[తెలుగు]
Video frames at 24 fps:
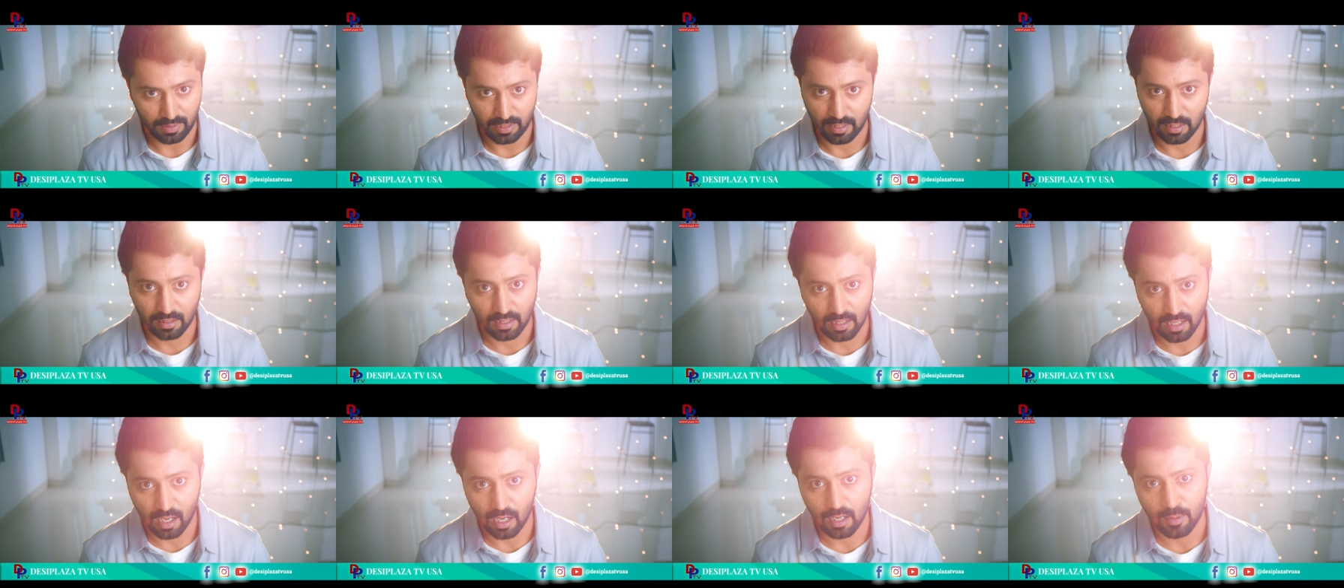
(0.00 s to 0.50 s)
మీ
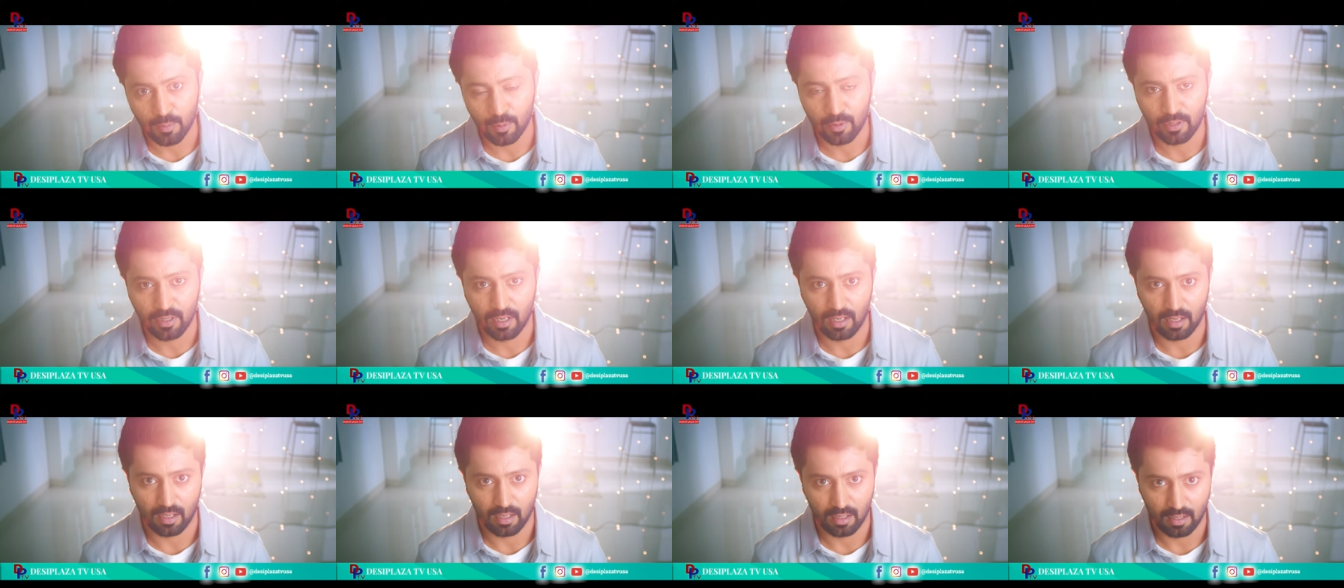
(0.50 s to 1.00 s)
ఎంత
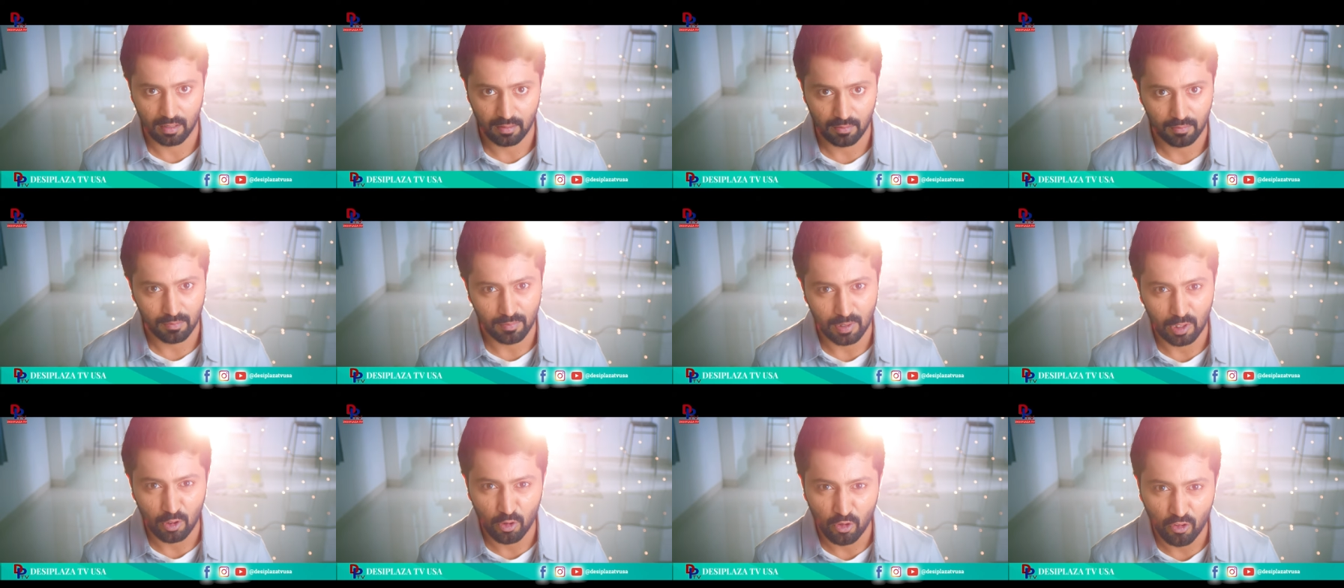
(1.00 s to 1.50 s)
కాకపోయినా
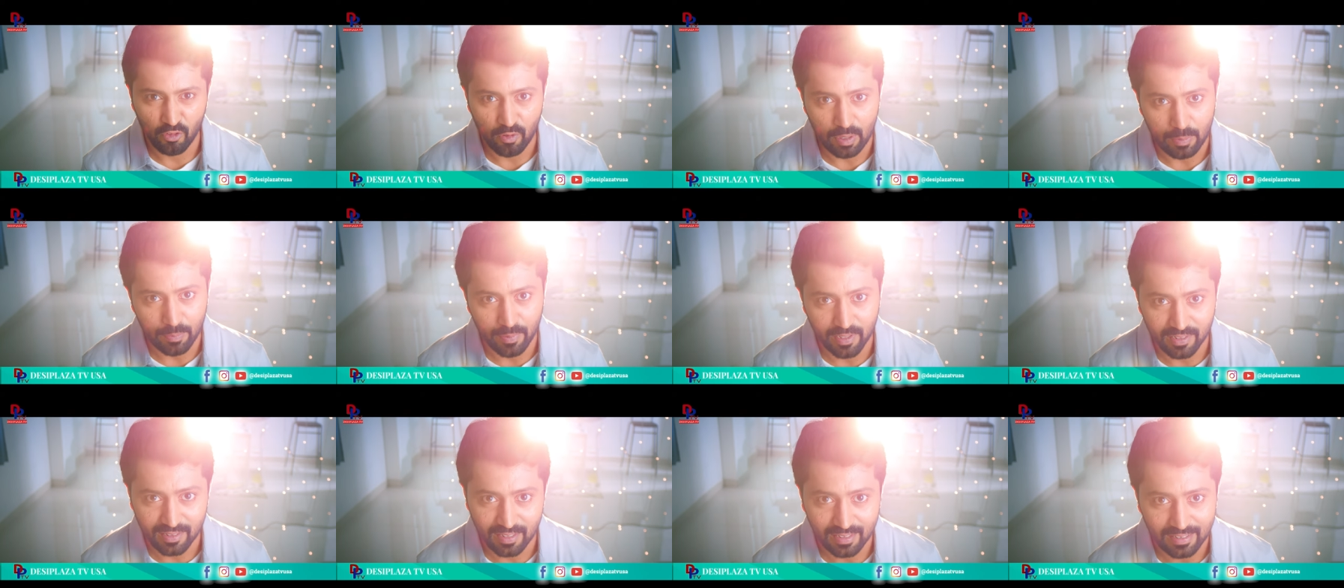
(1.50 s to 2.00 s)
మీరు ఒక
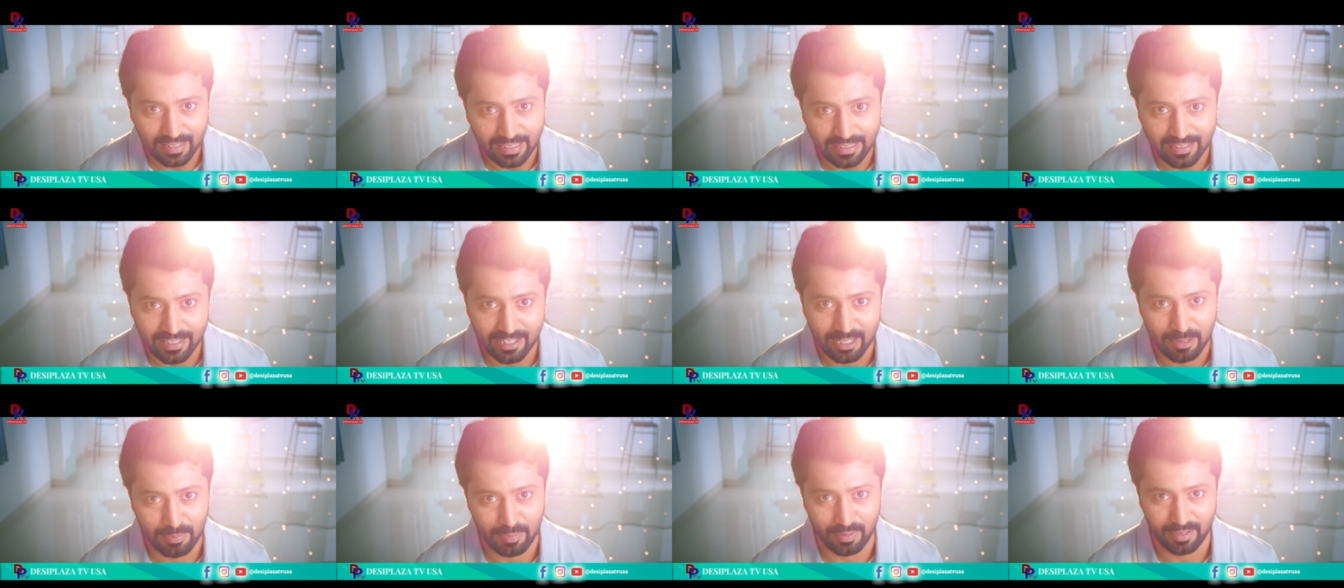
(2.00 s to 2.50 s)
ఫైవ్ పర్సెంట్
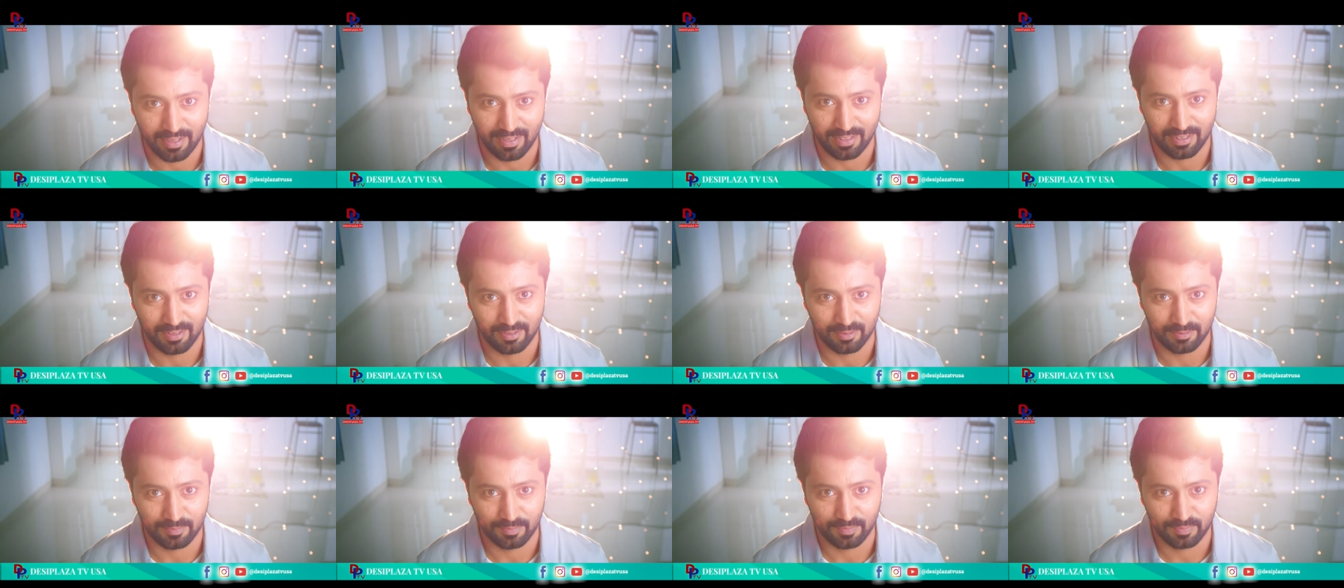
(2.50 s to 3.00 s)
తగ్గినా పర్లేదు